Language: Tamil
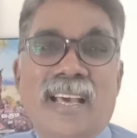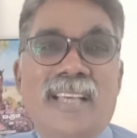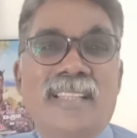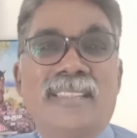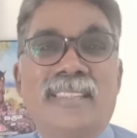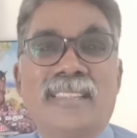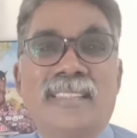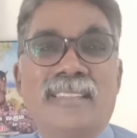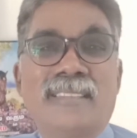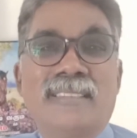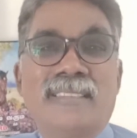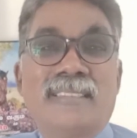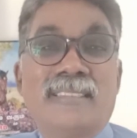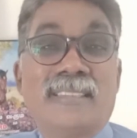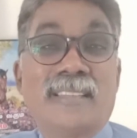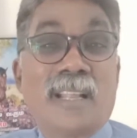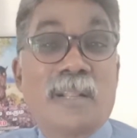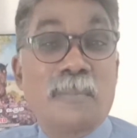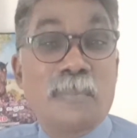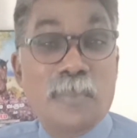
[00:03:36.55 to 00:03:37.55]
அது
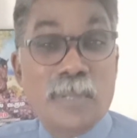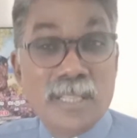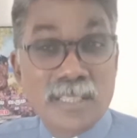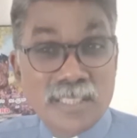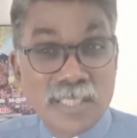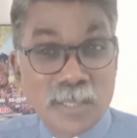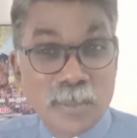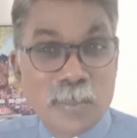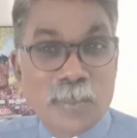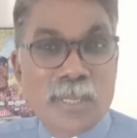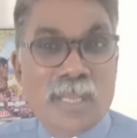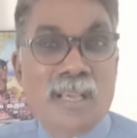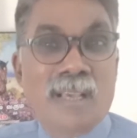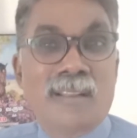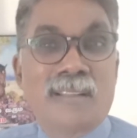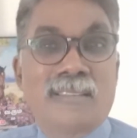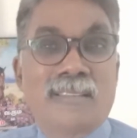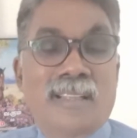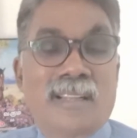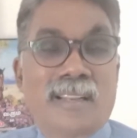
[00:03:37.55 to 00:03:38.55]
நான் பேசின பிரகாரம்